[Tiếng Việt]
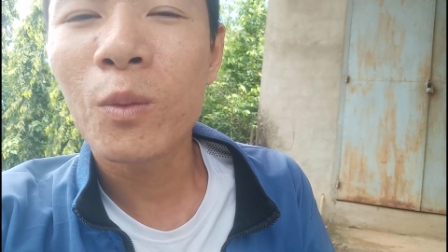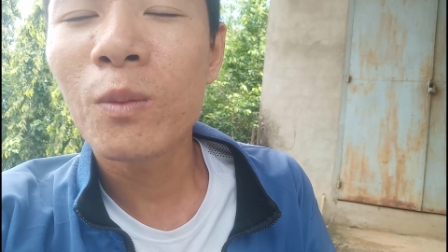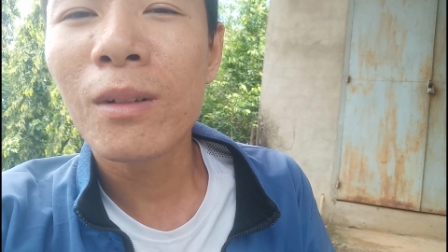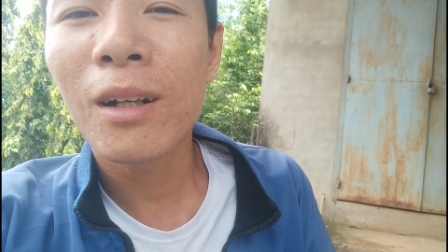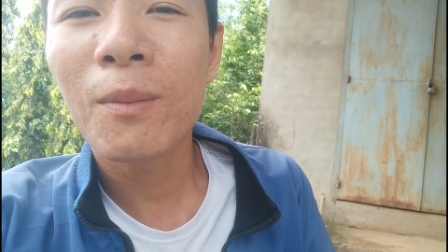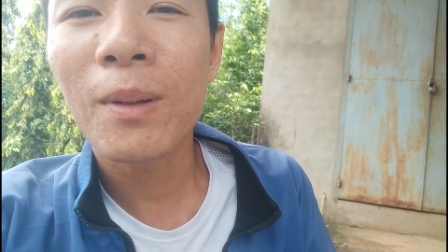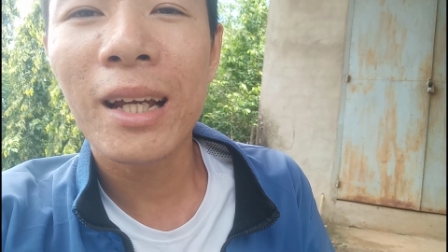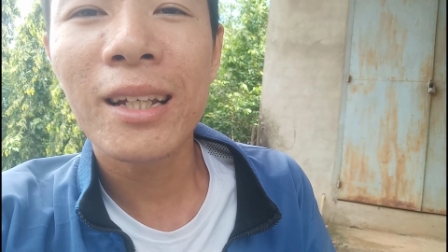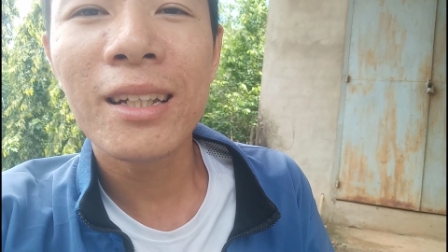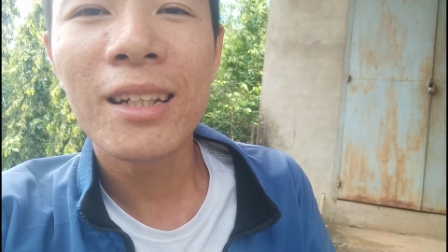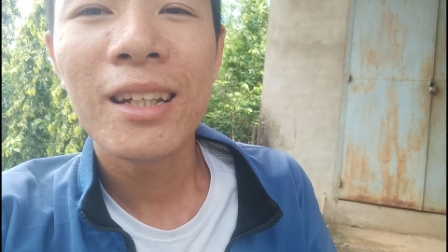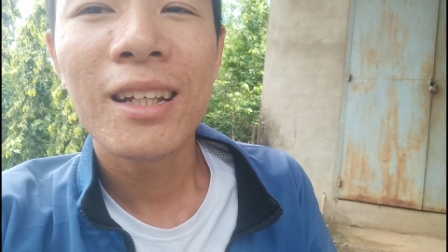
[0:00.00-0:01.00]
cũng không
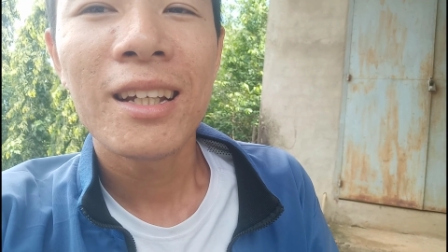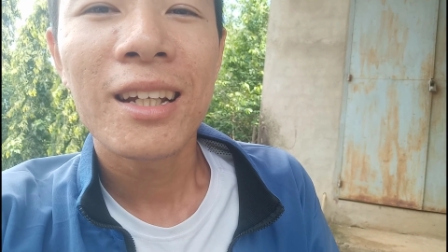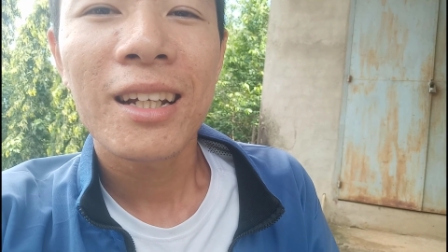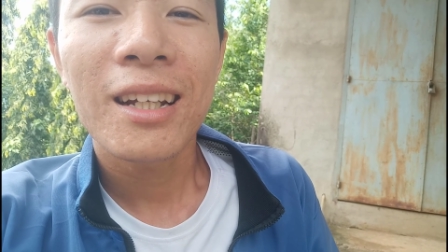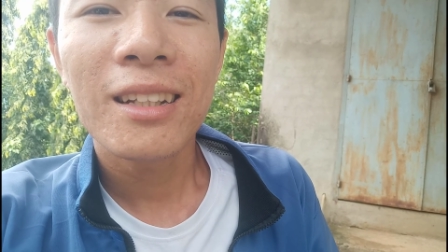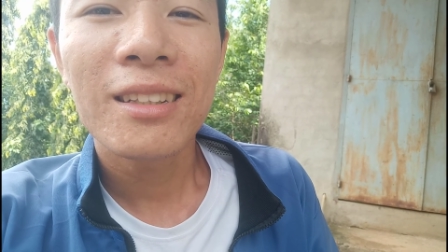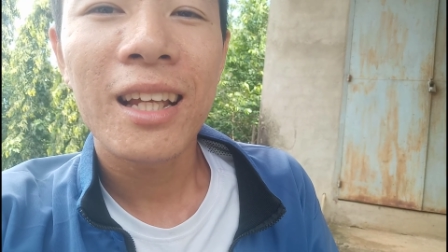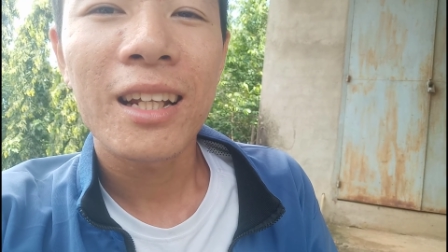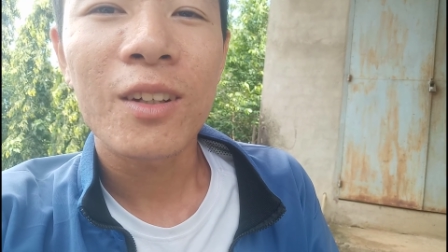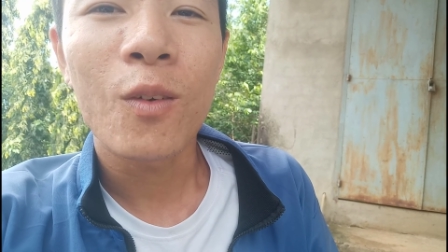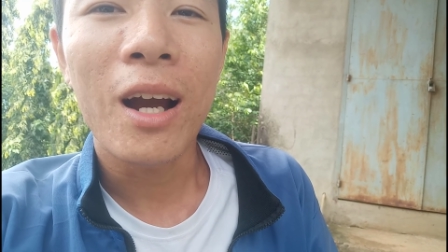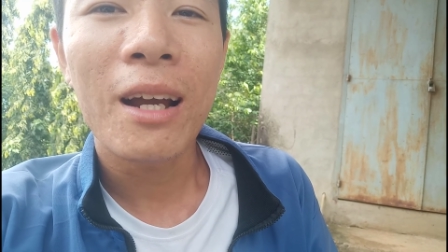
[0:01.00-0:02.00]
lấy cái
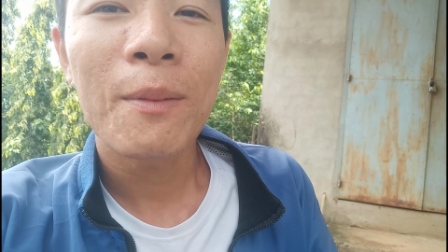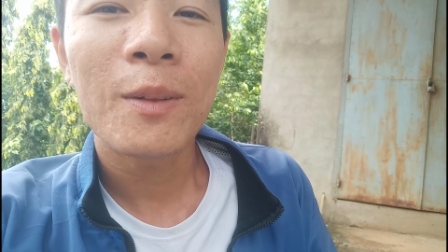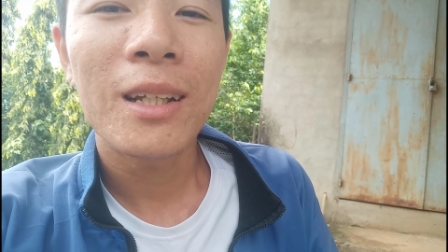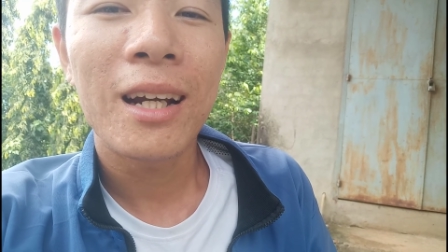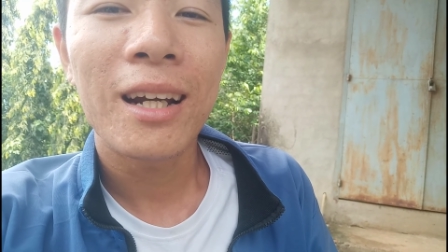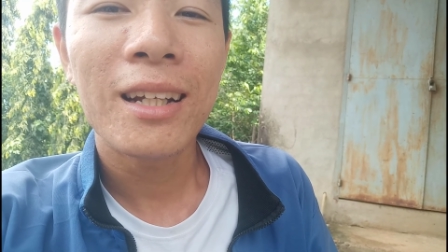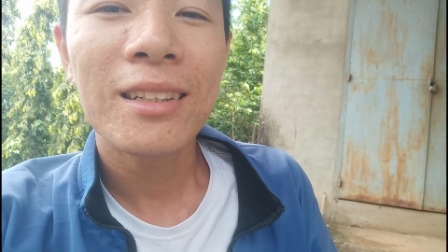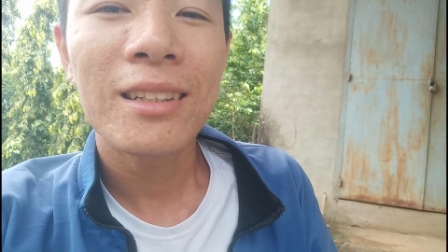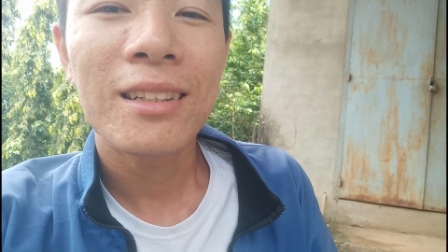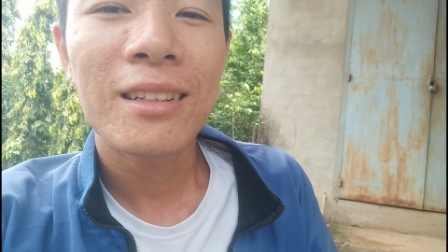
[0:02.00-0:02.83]
tiền của ai bao giờ hết.